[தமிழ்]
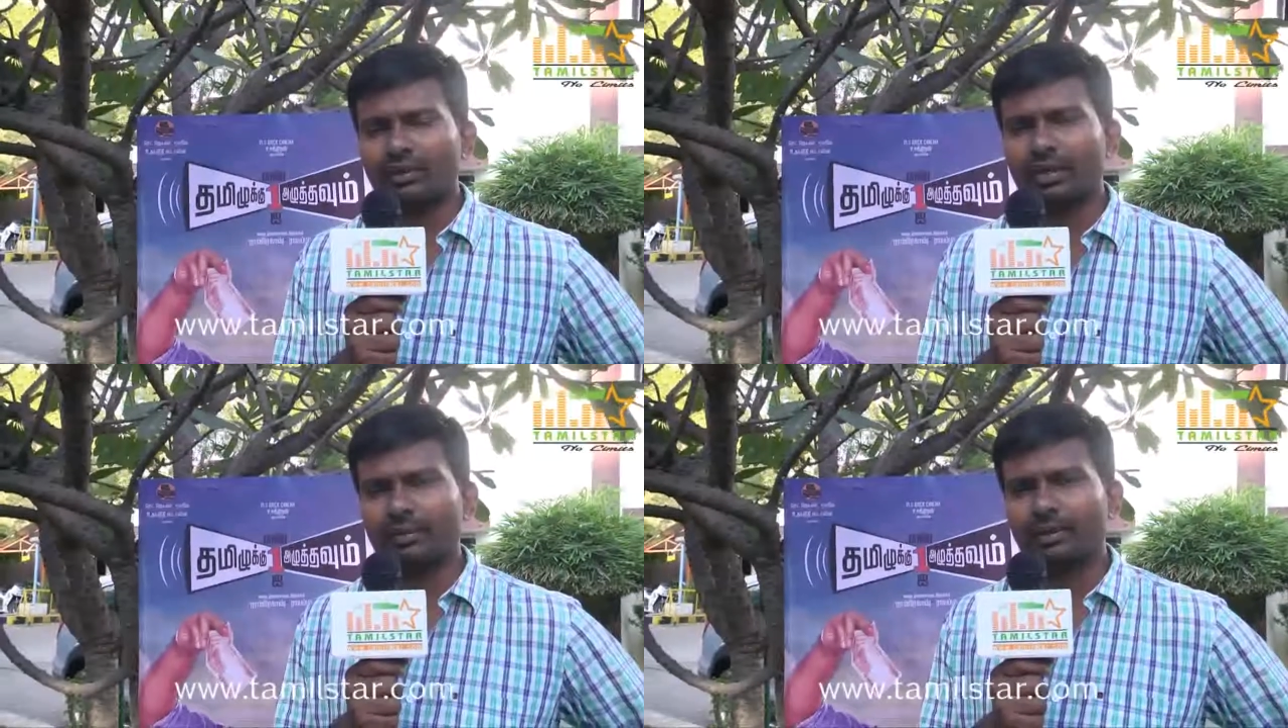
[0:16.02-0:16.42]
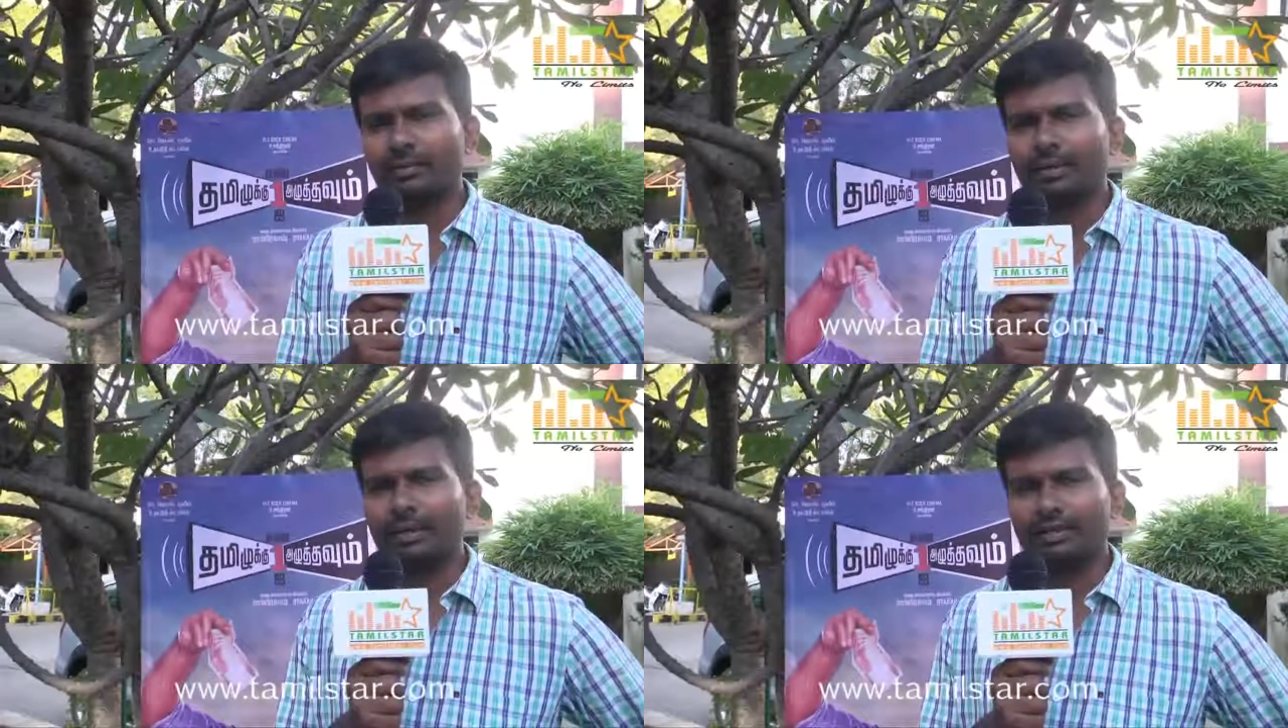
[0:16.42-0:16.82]

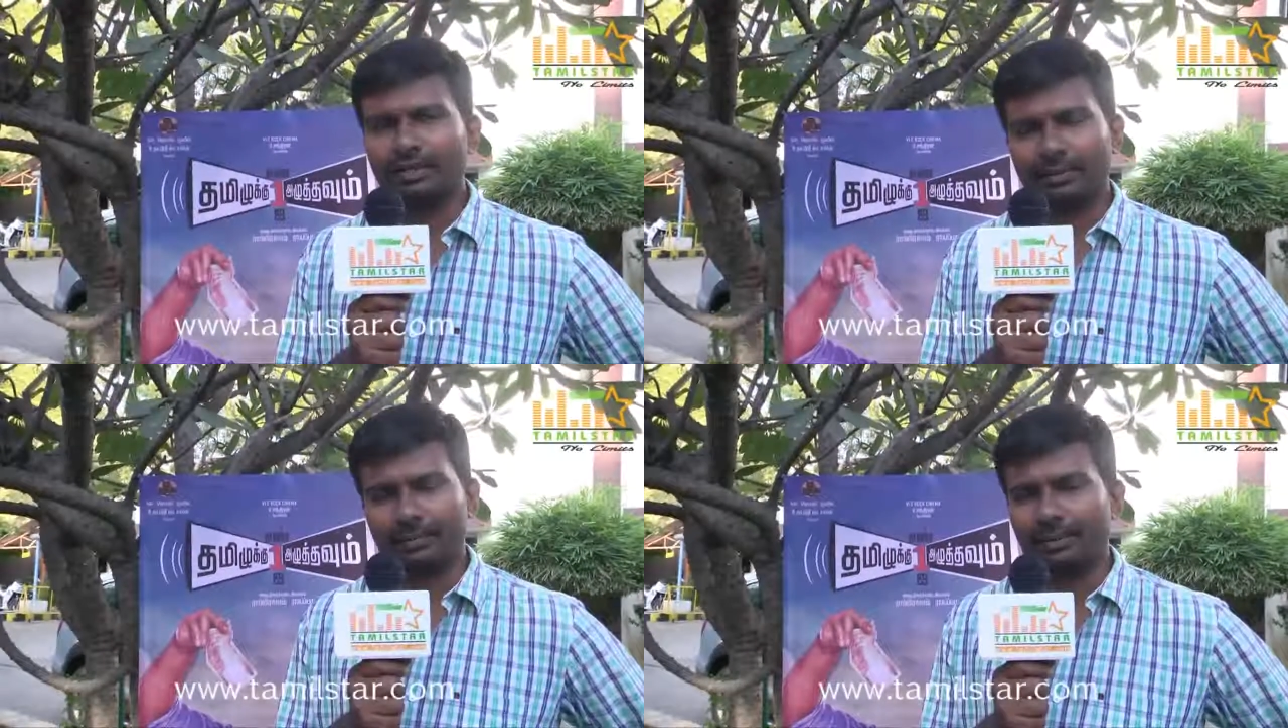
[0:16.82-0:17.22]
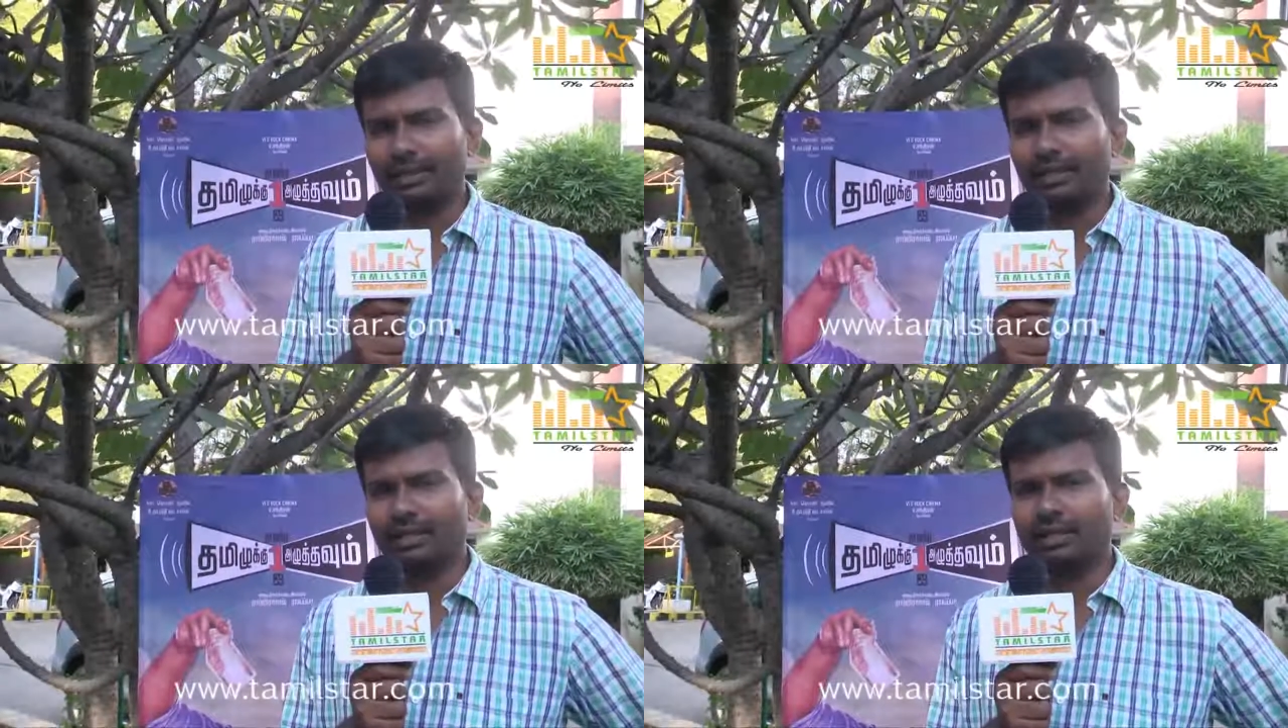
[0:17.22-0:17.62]
கேமராமேன் தீபக்
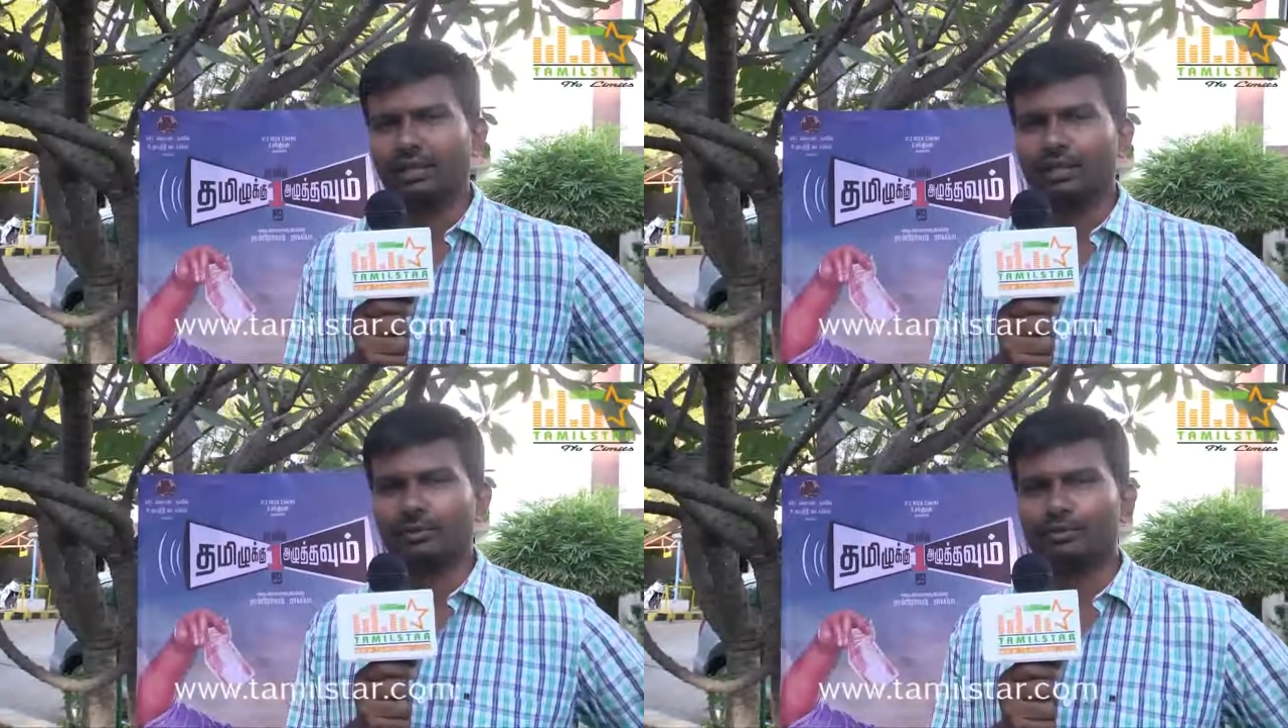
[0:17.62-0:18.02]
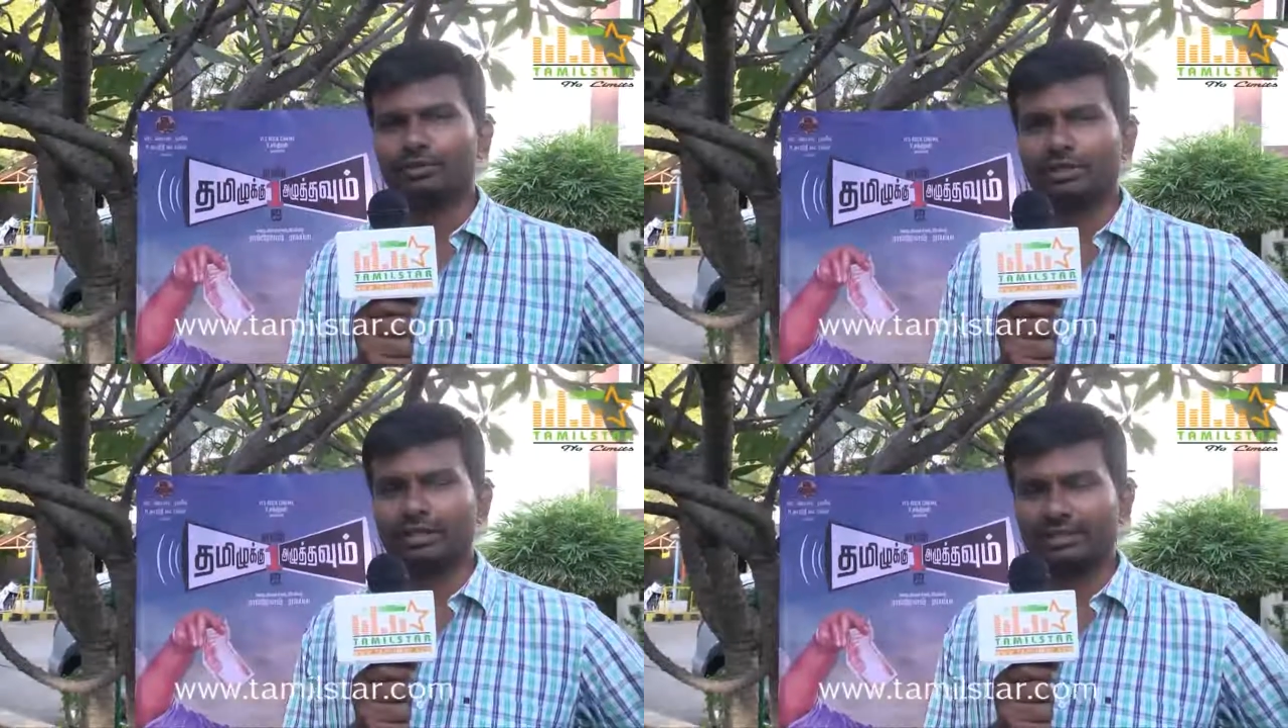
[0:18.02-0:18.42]
பாடி
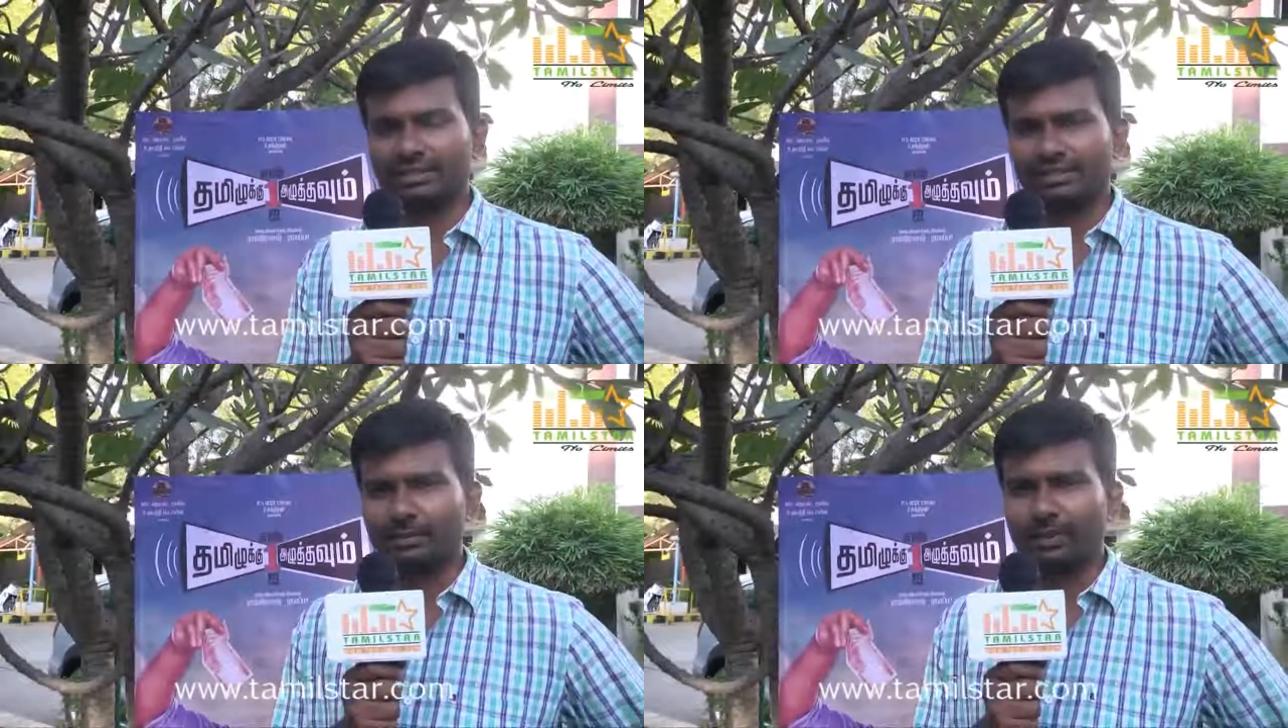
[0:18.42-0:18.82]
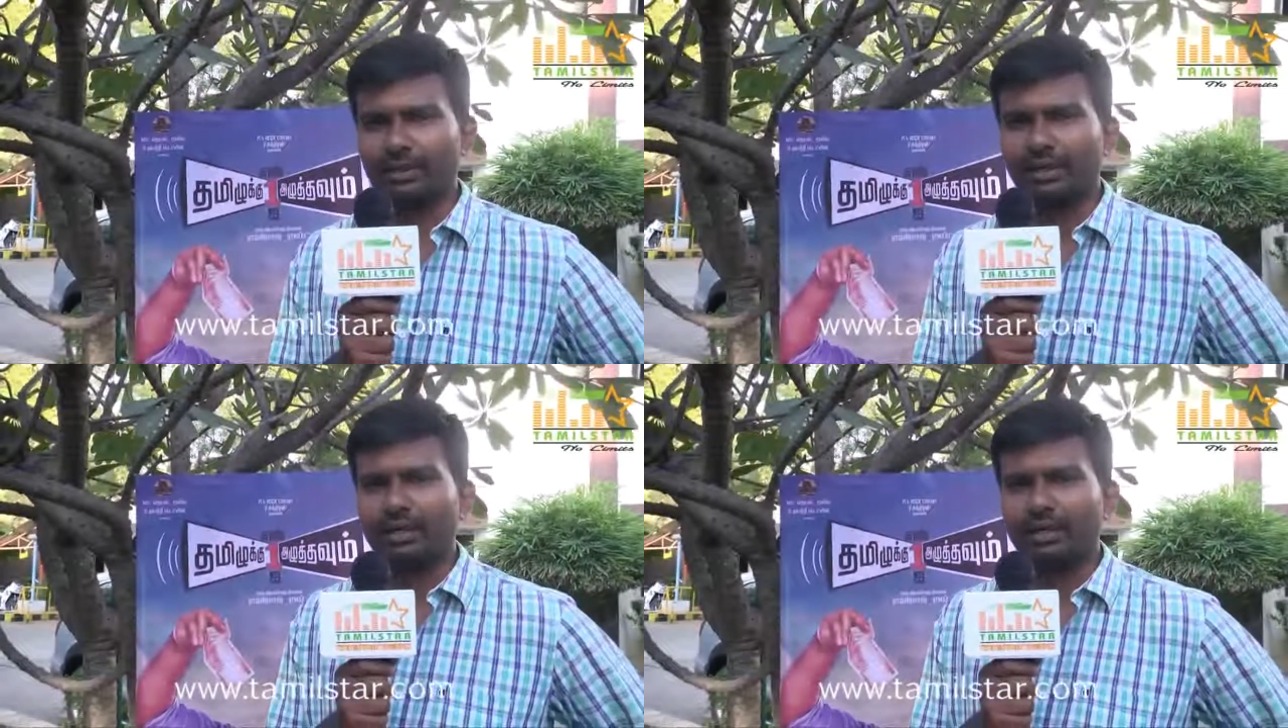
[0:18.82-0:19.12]
மியூசிக் டைரக்டர் எஸ் எஸ் தமன்